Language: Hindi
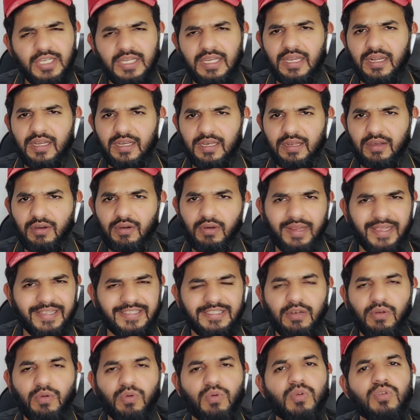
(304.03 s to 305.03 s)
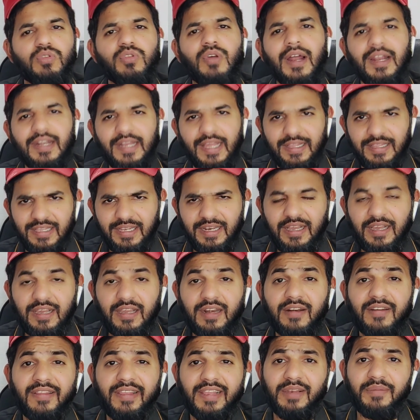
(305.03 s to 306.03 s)
चेक कर लेना और ऐसे लोगों को तो हटा देना
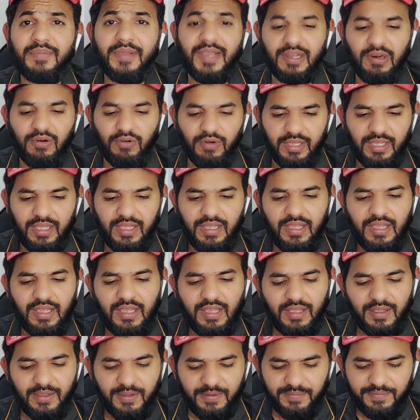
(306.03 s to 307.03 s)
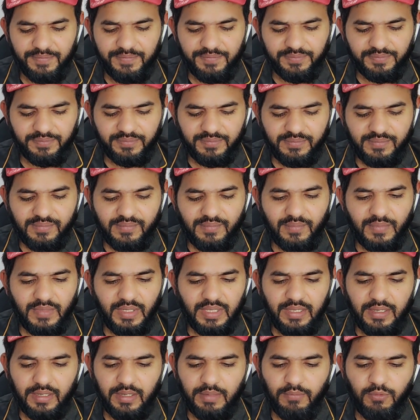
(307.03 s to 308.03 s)
अगर रियल भी अकाउंट है
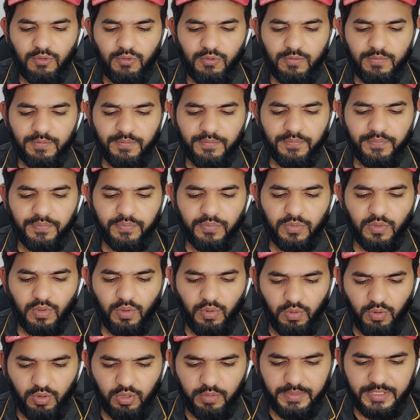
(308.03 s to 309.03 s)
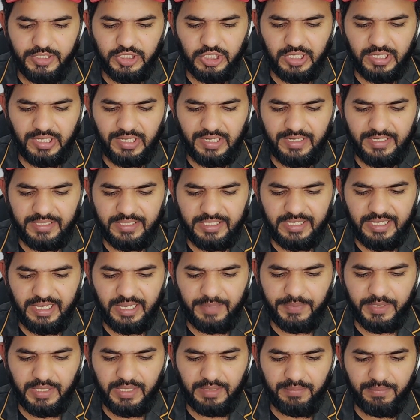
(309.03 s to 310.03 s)
रिमूव और भी चेक कर लेते हैं
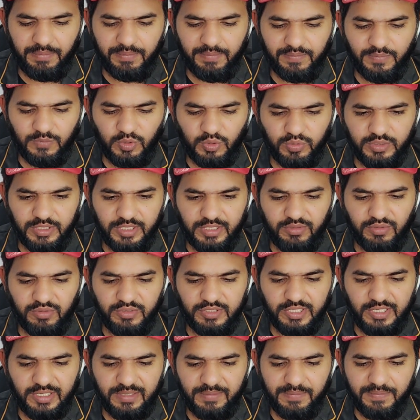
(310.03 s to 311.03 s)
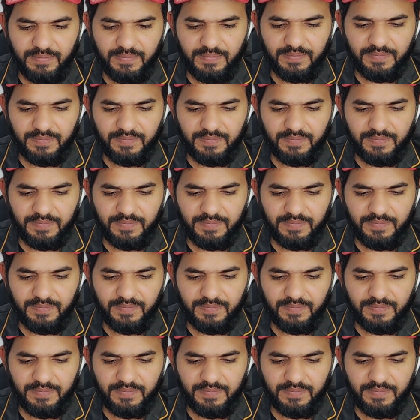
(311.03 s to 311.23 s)
यहाँ पर हम दूसरे दूसरे